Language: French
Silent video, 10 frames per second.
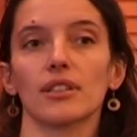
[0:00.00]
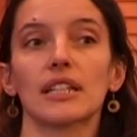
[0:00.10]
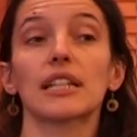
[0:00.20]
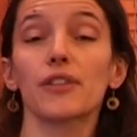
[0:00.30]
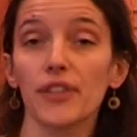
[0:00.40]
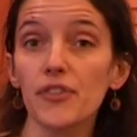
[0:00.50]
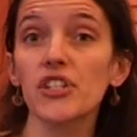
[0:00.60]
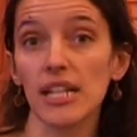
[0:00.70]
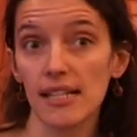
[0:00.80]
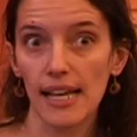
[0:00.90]
qui vivent
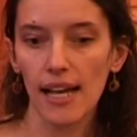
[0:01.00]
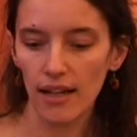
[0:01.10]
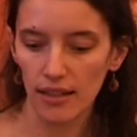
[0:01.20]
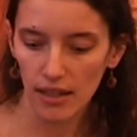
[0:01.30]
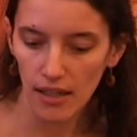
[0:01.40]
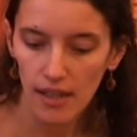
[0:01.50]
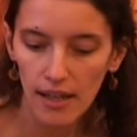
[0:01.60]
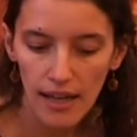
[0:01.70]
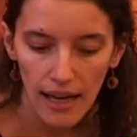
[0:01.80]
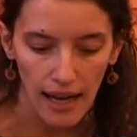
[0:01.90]
chez elles
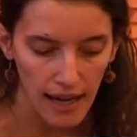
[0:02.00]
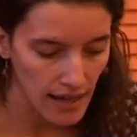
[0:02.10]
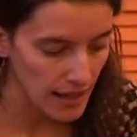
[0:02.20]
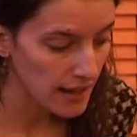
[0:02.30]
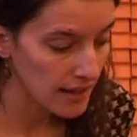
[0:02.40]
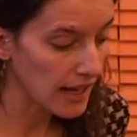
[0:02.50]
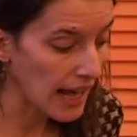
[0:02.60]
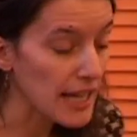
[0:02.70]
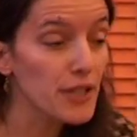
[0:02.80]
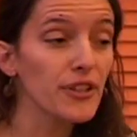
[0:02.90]

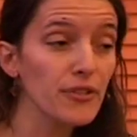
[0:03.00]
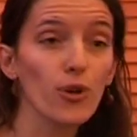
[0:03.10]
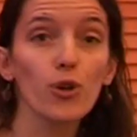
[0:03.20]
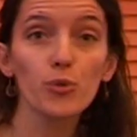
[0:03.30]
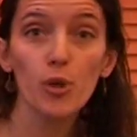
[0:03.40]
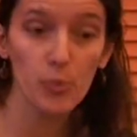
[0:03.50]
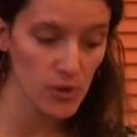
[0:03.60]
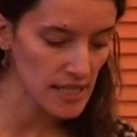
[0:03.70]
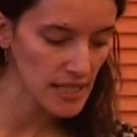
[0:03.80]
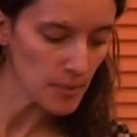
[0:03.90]
à, y vivre le mieux
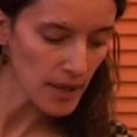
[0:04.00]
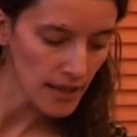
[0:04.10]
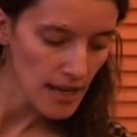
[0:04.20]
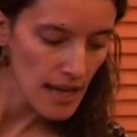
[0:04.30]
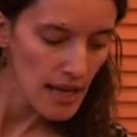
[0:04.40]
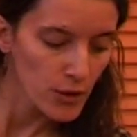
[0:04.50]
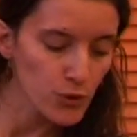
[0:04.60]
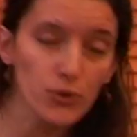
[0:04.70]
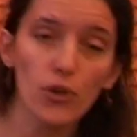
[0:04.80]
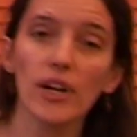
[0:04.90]
possible,
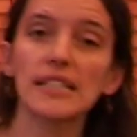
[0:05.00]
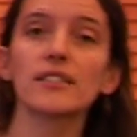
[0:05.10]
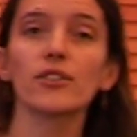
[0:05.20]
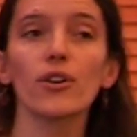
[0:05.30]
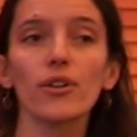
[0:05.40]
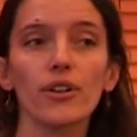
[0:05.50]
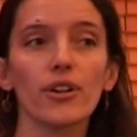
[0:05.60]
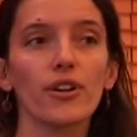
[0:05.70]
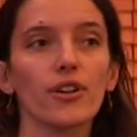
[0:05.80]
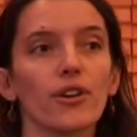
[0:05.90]
tout en restant
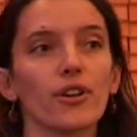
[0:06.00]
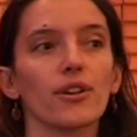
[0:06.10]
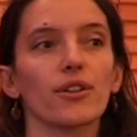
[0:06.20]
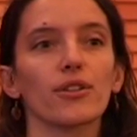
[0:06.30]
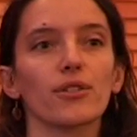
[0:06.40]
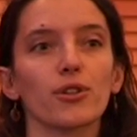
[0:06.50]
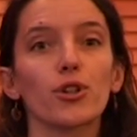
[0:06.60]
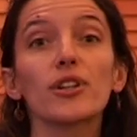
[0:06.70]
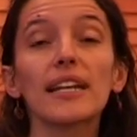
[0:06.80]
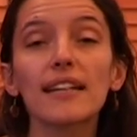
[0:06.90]
euh,
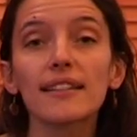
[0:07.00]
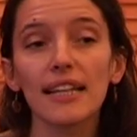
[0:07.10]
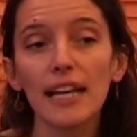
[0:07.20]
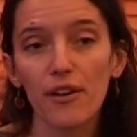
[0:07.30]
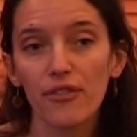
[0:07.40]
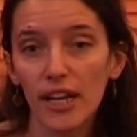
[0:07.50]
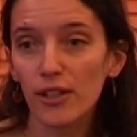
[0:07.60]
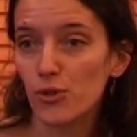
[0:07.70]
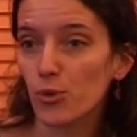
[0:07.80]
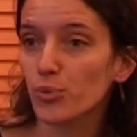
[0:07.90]
connectées
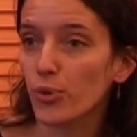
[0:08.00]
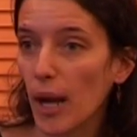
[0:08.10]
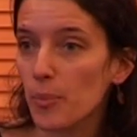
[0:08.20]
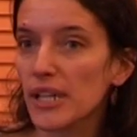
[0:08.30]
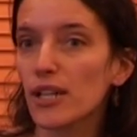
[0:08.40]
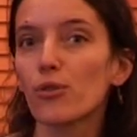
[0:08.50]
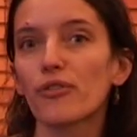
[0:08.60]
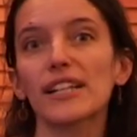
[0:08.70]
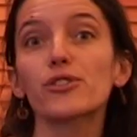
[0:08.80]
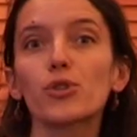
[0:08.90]
avec ce qu'on pourrait appeler le
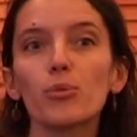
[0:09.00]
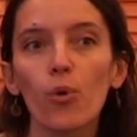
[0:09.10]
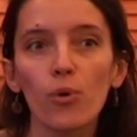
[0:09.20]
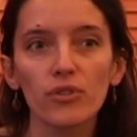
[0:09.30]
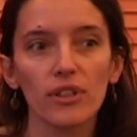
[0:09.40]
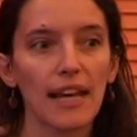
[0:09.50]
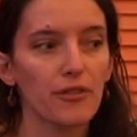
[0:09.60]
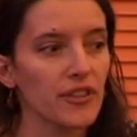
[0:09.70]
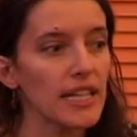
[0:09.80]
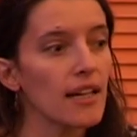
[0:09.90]
vaste monde, la
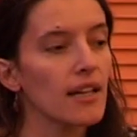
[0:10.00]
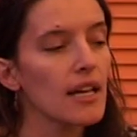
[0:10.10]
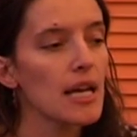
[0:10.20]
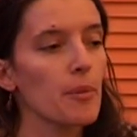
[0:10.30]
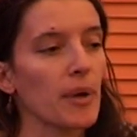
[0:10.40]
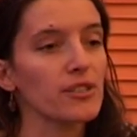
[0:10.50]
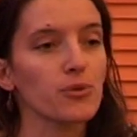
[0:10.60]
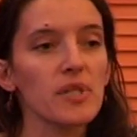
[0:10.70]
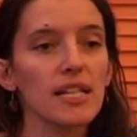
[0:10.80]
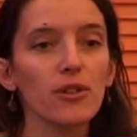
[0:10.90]
ville, parce
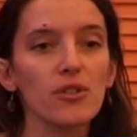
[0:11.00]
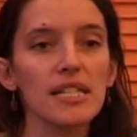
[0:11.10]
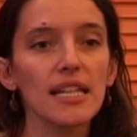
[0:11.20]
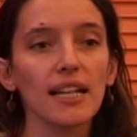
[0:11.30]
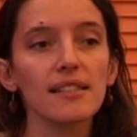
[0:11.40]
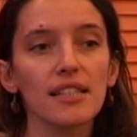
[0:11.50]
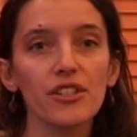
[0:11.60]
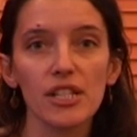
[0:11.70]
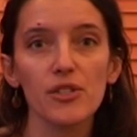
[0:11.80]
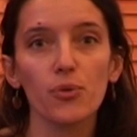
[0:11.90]
qu'on sait que si rester
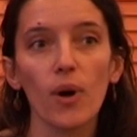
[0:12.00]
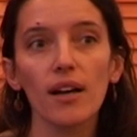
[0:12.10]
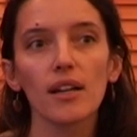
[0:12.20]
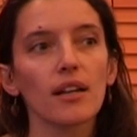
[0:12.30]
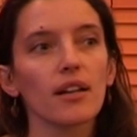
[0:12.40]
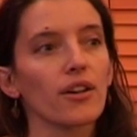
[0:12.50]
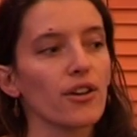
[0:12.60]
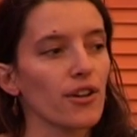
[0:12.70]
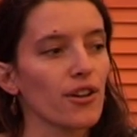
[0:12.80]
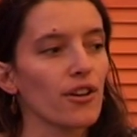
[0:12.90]
chez soi
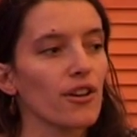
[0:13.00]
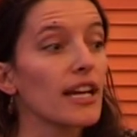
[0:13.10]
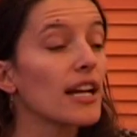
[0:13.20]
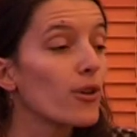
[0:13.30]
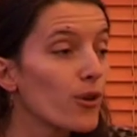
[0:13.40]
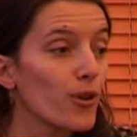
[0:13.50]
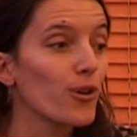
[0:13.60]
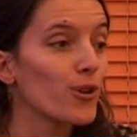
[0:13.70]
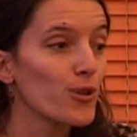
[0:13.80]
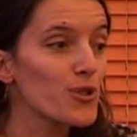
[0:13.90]
euh, est
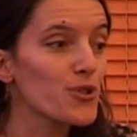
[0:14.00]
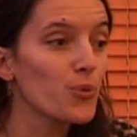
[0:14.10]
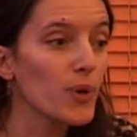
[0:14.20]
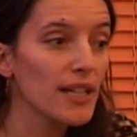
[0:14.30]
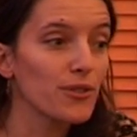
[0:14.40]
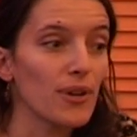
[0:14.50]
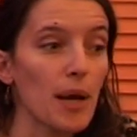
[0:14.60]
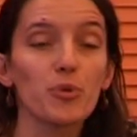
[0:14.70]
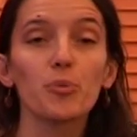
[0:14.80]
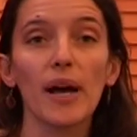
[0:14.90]
le, souhait de la
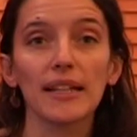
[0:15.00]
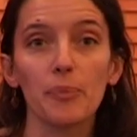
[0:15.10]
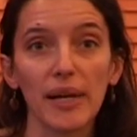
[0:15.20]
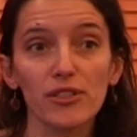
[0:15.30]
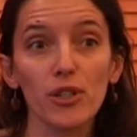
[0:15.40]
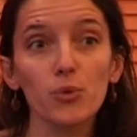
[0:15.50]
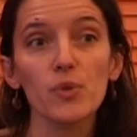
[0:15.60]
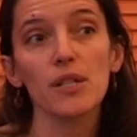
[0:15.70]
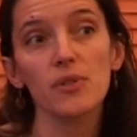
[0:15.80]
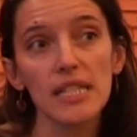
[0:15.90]
plupart des personnes, on
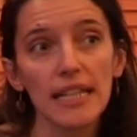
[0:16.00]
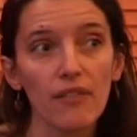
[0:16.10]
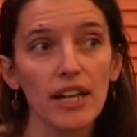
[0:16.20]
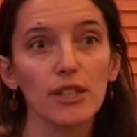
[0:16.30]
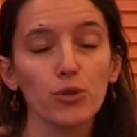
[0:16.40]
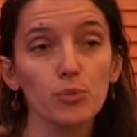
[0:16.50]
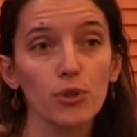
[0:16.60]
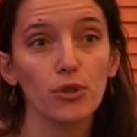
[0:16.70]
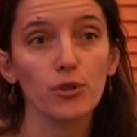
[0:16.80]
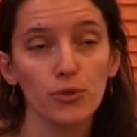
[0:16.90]
sait aussi qu'avec les troubles,
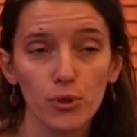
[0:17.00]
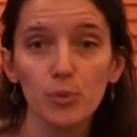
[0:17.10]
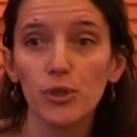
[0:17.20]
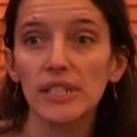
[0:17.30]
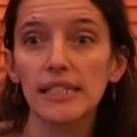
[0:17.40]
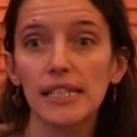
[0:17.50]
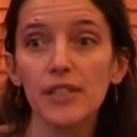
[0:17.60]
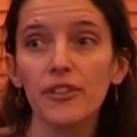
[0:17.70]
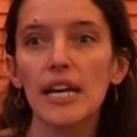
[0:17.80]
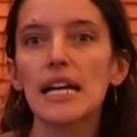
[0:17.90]
de,
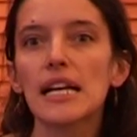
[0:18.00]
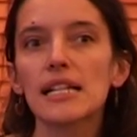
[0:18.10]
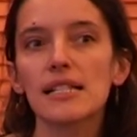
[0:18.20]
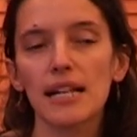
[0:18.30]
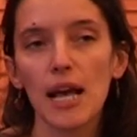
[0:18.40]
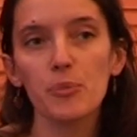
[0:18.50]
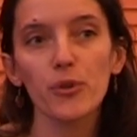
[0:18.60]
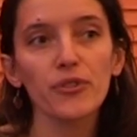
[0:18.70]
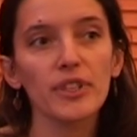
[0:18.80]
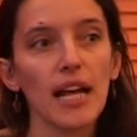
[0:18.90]
cognitifs, cela
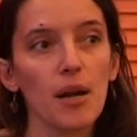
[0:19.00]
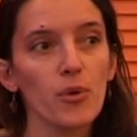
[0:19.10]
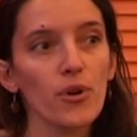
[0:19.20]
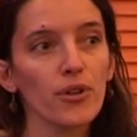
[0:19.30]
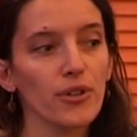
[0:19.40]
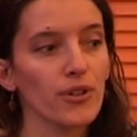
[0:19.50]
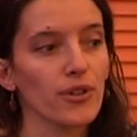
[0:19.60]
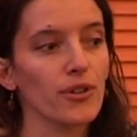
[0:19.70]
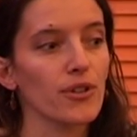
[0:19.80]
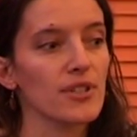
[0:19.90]
peut finalement
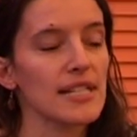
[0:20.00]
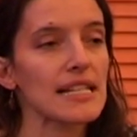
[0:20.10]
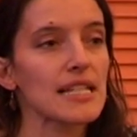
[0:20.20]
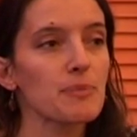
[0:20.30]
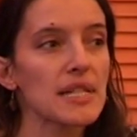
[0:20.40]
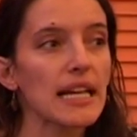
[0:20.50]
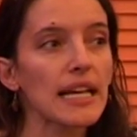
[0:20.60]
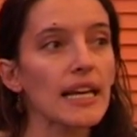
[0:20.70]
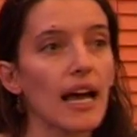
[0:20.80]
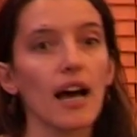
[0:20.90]
euh,
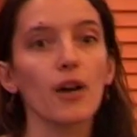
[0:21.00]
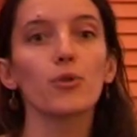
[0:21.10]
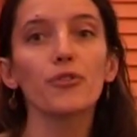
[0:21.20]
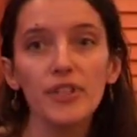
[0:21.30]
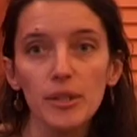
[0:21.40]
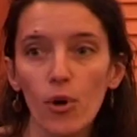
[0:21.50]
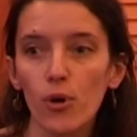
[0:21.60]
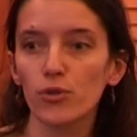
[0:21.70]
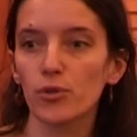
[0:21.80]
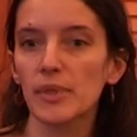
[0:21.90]
s'assimiler à un
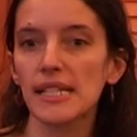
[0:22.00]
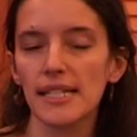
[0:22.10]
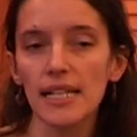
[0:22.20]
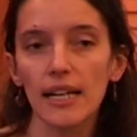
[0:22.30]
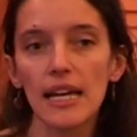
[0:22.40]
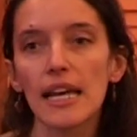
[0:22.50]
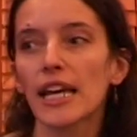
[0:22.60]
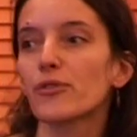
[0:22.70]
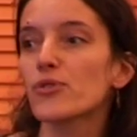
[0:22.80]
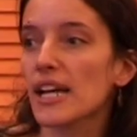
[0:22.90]
confinement au domicile.
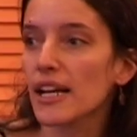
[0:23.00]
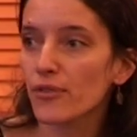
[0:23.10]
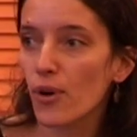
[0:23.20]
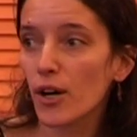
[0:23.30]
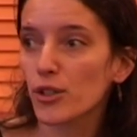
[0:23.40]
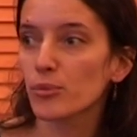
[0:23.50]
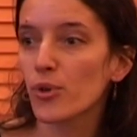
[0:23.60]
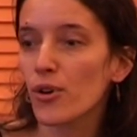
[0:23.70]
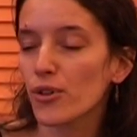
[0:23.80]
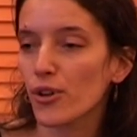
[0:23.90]
Et vous allez voir
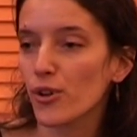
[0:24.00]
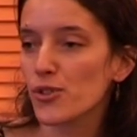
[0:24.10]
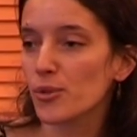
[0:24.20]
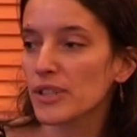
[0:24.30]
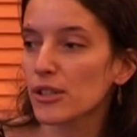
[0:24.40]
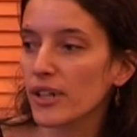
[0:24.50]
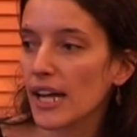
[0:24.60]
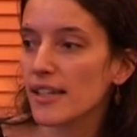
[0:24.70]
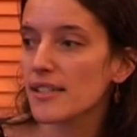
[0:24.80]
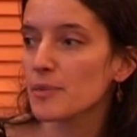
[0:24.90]
comment euh, l'ensemble des
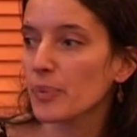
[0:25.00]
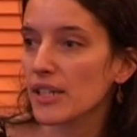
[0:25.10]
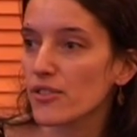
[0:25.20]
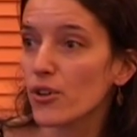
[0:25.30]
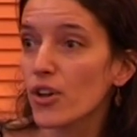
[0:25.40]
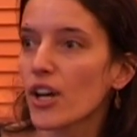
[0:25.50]
lauréats ici présents